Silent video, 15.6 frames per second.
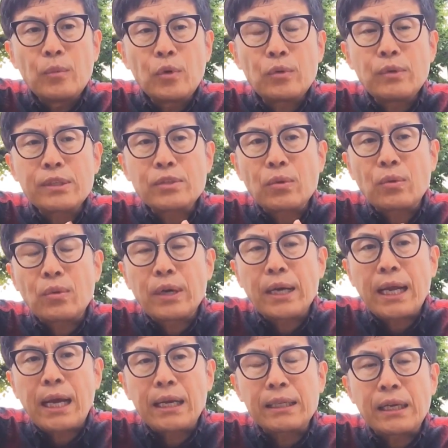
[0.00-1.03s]
僕はそこか
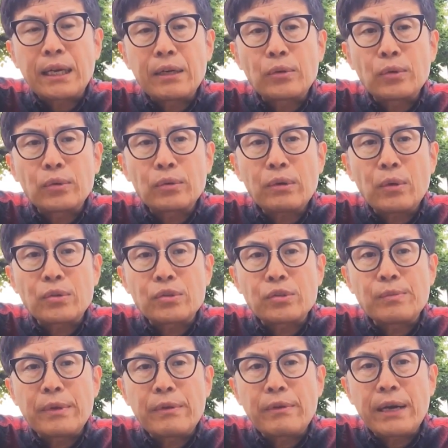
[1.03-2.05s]
ら離れることはお
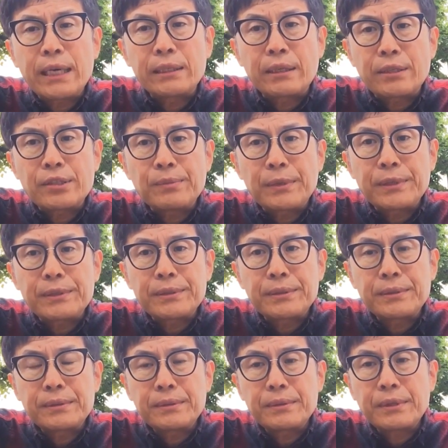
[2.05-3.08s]
勧めはいたします。